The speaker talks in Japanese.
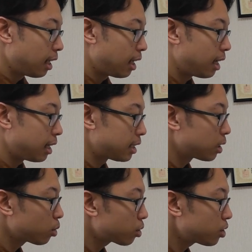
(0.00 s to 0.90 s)
えー、
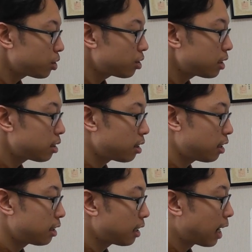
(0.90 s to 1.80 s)
仕事中
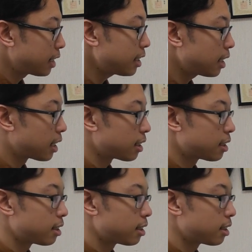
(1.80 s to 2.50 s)
足が